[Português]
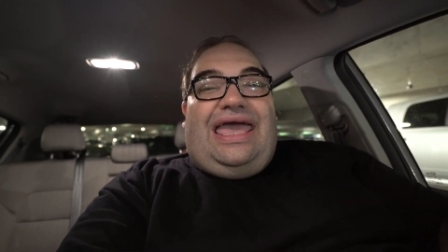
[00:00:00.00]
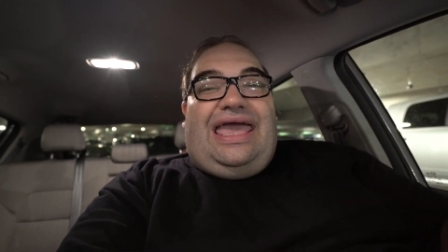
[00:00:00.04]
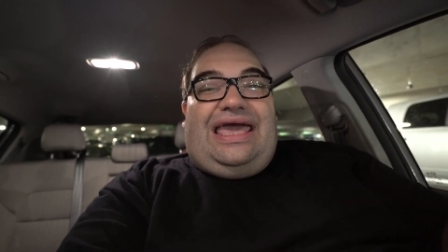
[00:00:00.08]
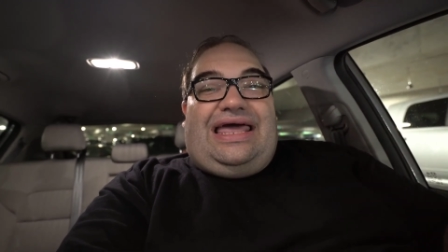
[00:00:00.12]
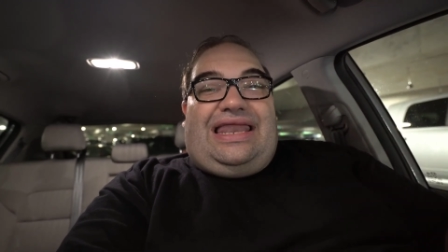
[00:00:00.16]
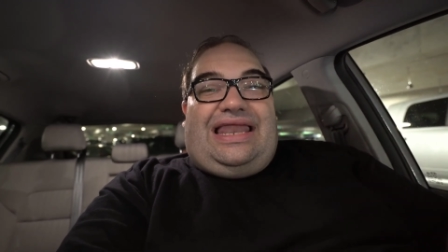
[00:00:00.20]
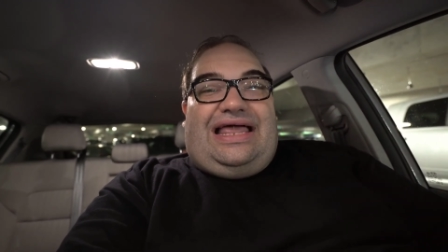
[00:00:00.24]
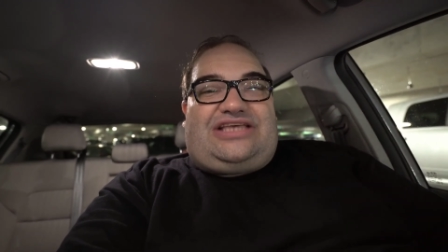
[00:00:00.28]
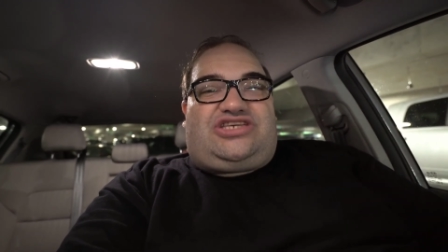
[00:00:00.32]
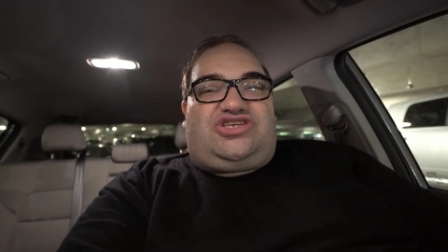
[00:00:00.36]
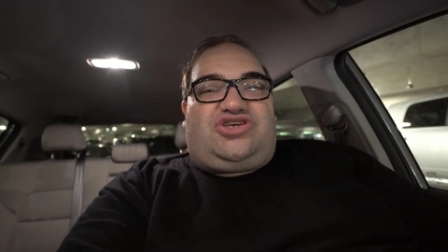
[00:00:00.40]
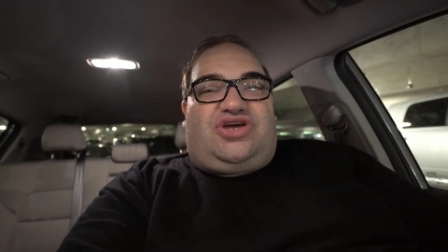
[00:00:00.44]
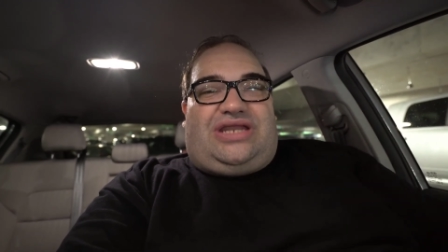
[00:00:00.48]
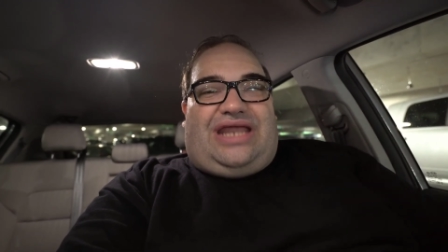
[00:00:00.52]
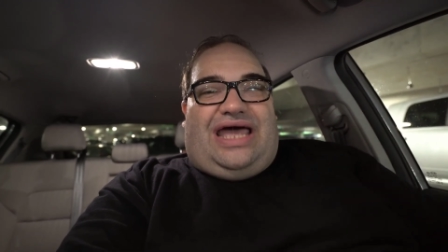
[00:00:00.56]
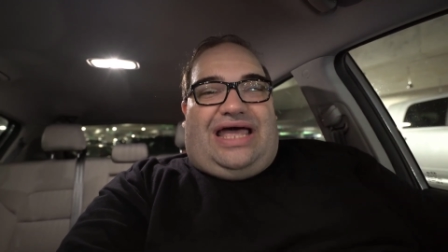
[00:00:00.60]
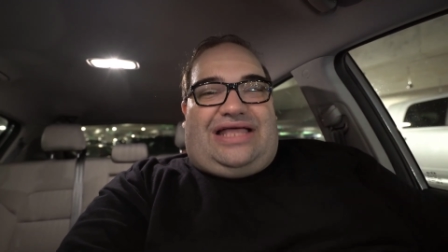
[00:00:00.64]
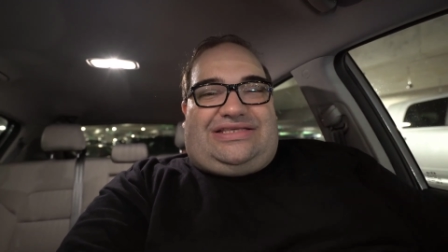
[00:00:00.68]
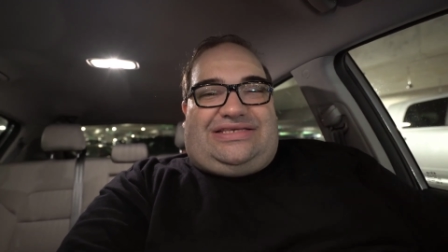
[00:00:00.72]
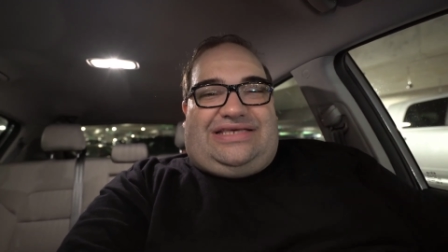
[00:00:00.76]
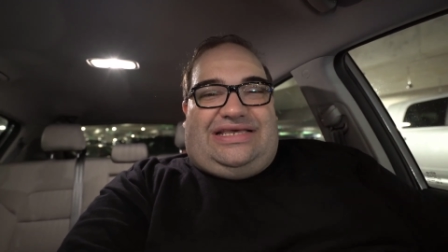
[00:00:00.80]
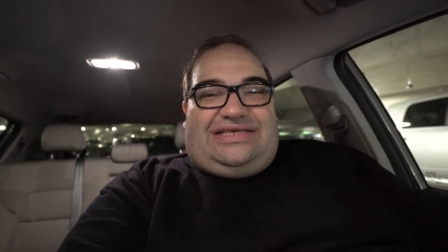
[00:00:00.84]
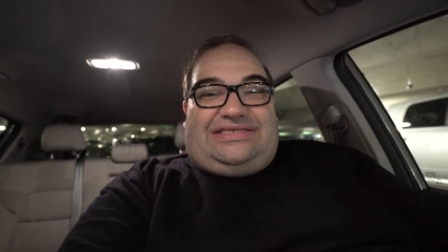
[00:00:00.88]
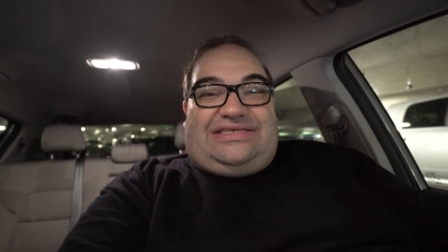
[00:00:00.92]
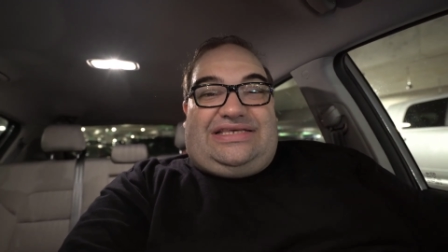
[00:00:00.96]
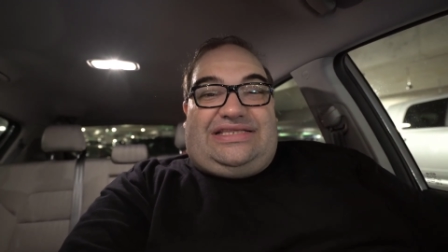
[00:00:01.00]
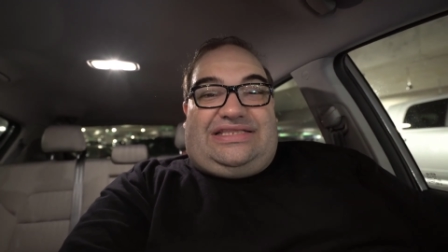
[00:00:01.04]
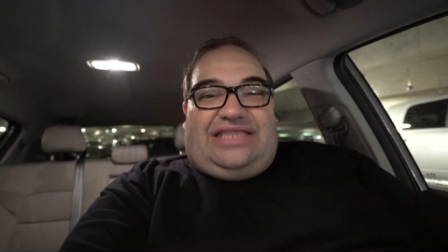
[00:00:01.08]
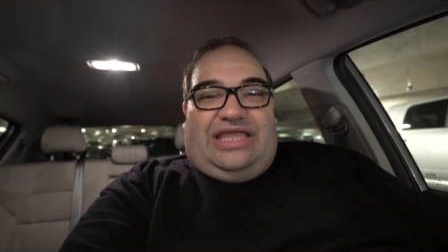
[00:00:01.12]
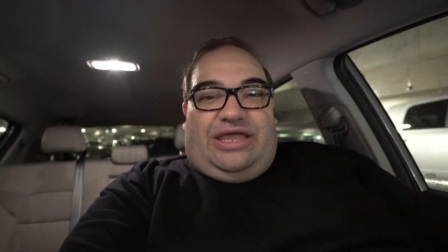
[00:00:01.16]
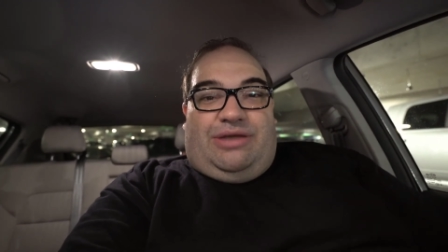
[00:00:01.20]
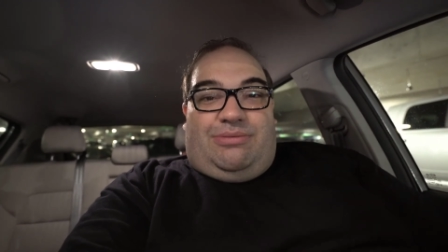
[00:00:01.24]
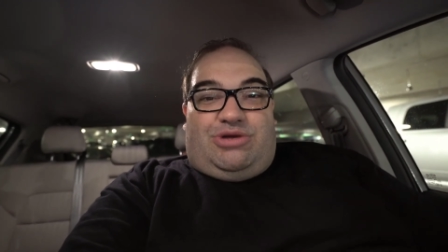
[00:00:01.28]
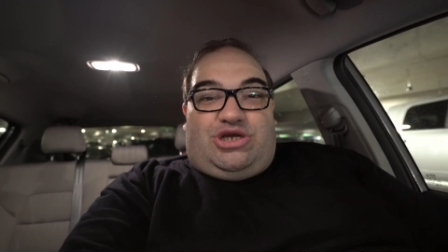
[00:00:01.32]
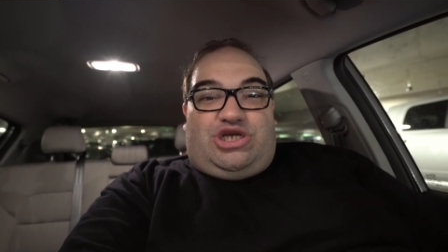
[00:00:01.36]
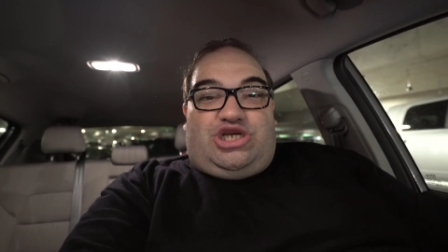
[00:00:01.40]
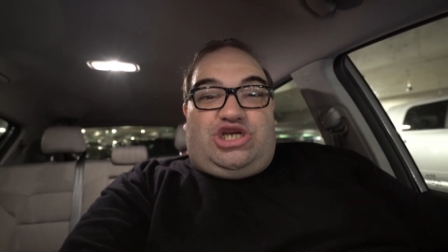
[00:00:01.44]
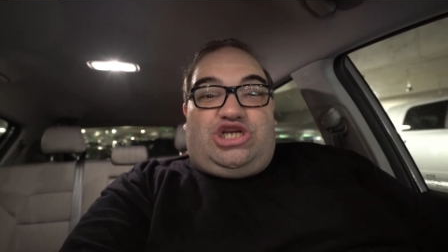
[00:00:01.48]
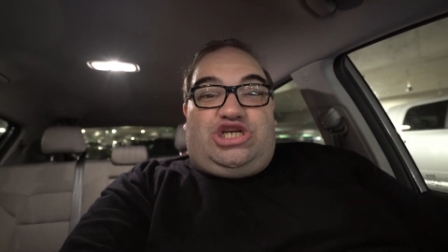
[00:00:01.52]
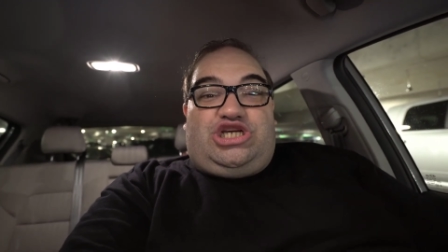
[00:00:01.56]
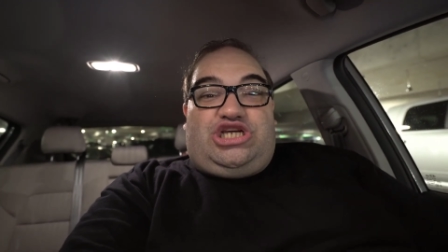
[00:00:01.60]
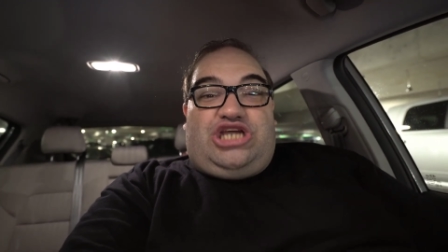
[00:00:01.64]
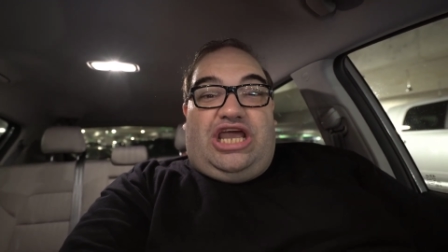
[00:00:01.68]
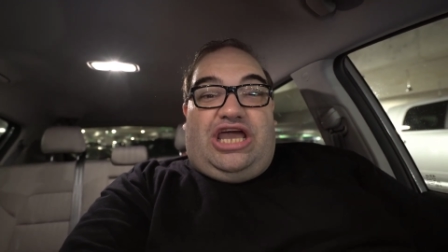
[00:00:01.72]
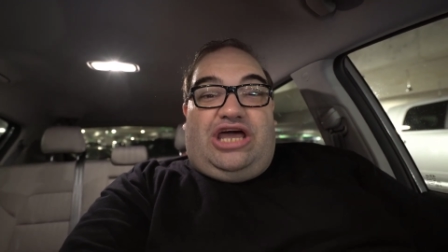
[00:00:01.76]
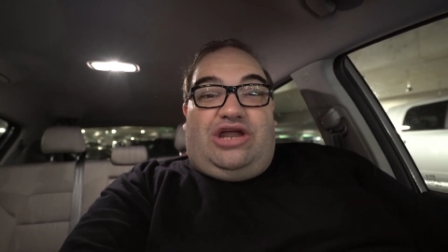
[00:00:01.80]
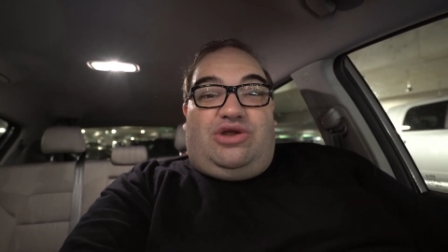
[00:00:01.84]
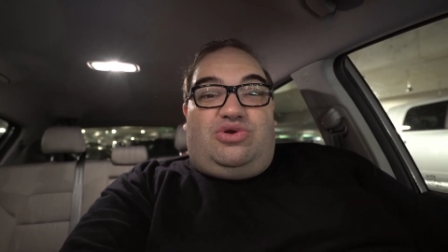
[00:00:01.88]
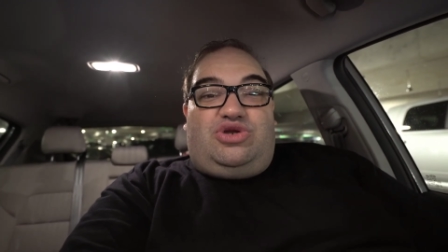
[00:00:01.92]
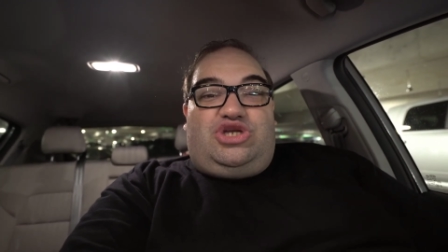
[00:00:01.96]
relacionados a esse tema de
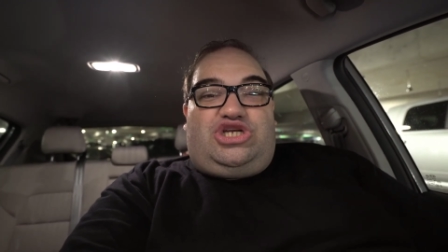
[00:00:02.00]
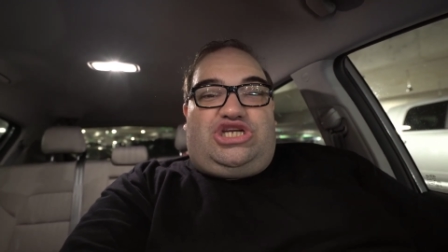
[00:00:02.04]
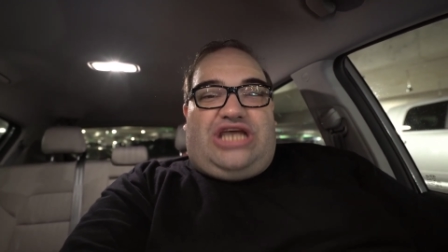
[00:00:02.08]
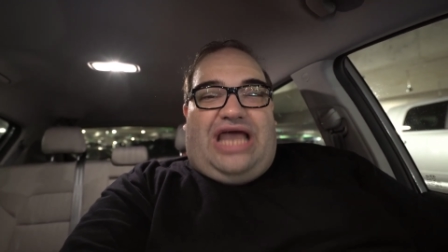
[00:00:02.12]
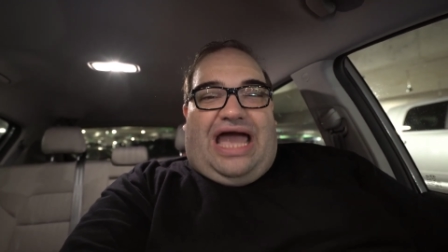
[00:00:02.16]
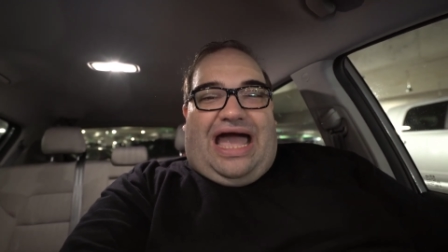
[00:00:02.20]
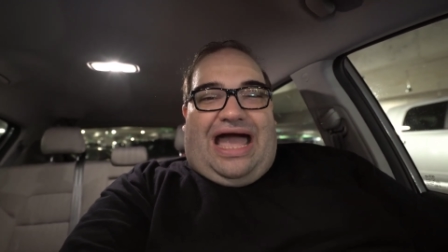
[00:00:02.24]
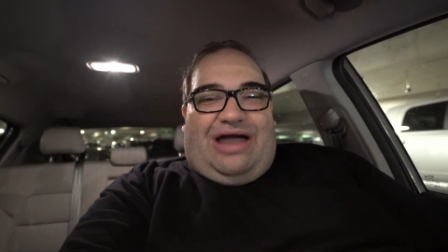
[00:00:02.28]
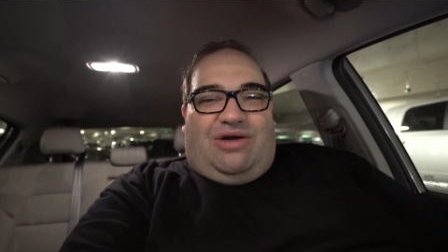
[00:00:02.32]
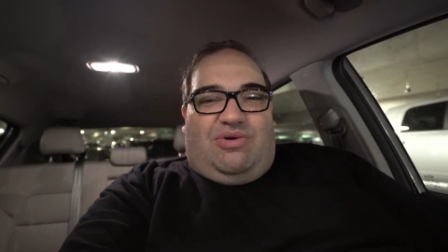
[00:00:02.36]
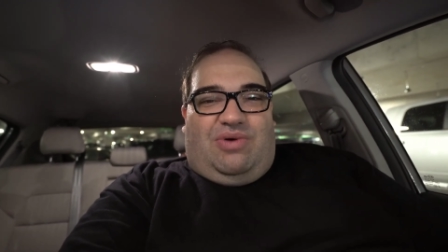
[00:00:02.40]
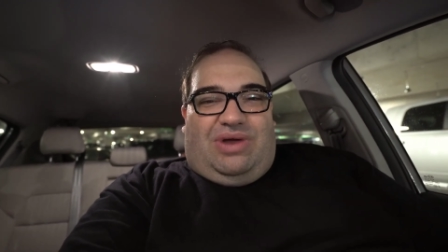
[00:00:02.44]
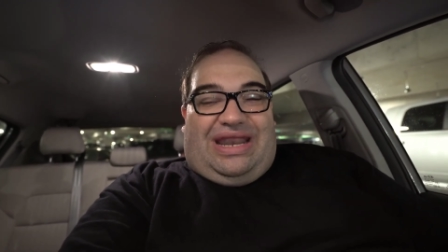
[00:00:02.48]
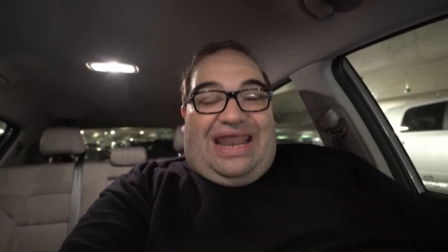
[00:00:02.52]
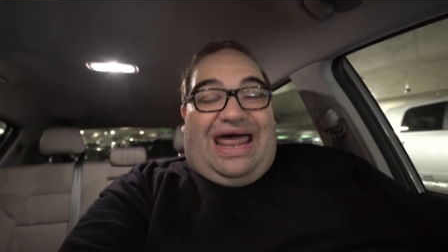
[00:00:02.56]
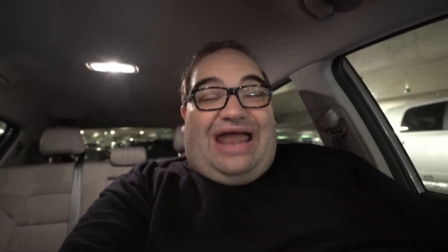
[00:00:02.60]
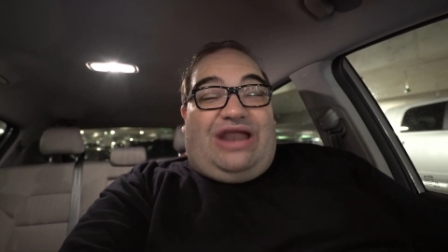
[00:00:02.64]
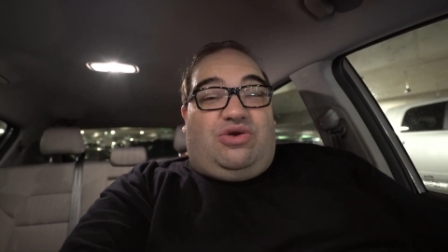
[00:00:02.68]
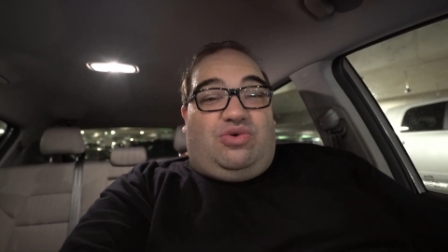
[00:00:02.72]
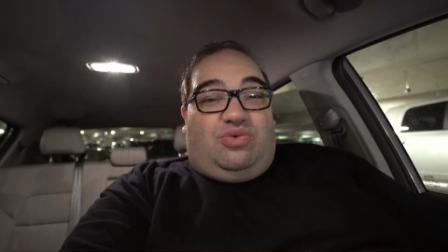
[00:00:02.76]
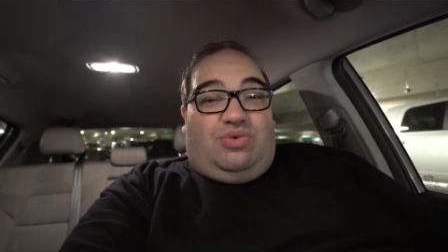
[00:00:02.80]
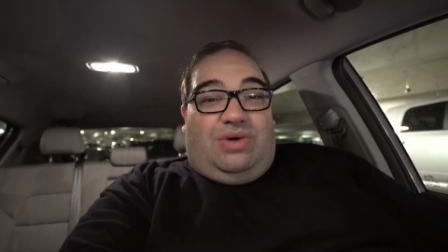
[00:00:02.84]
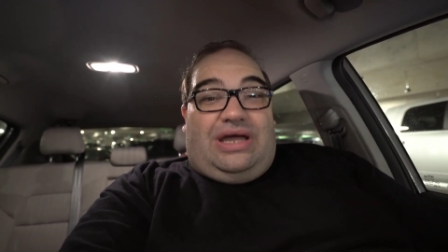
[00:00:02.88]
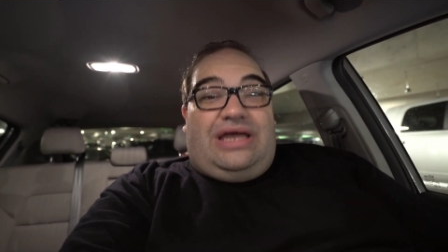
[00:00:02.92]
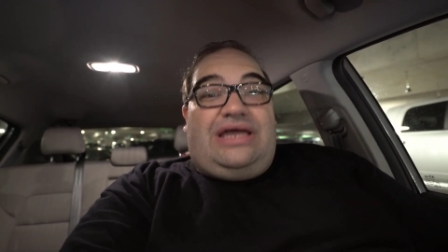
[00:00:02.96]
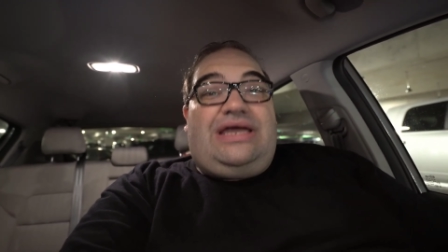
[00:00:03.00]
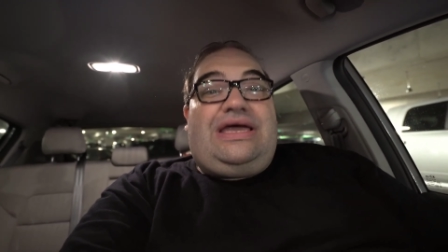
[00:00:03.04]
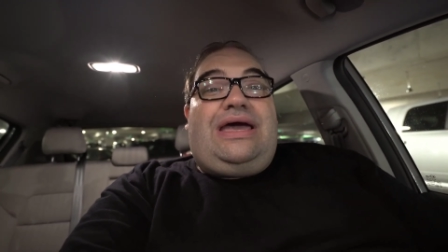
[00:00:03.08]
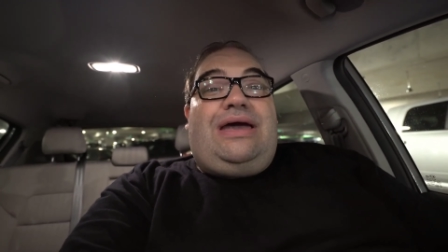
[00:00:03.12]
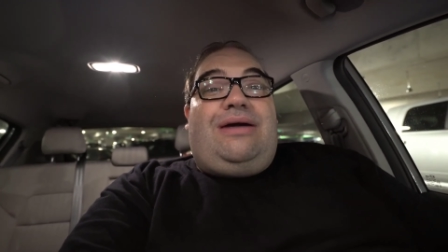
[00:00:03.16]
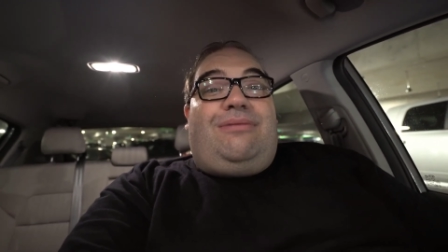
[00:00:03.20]
gelo de água na Lua.